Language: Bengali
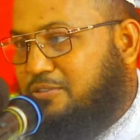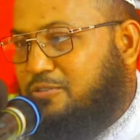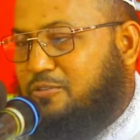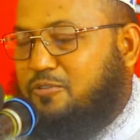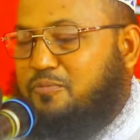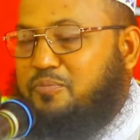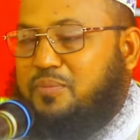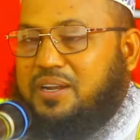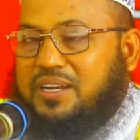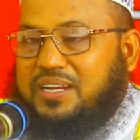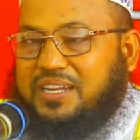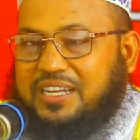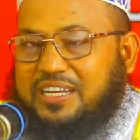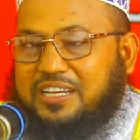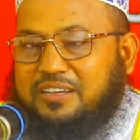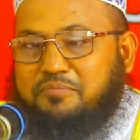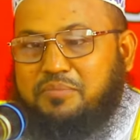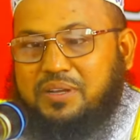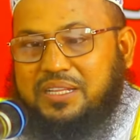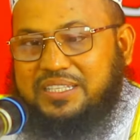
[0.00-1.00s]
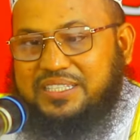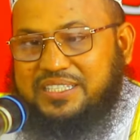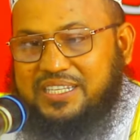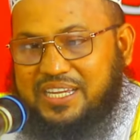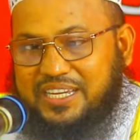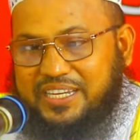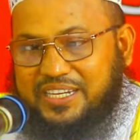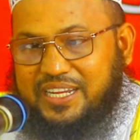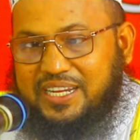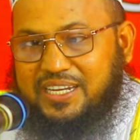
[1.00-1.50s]
লোকমান হেকমাত
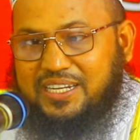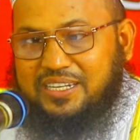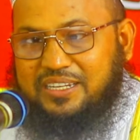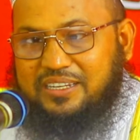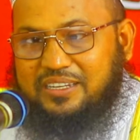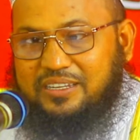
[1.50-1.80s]
চাইলেন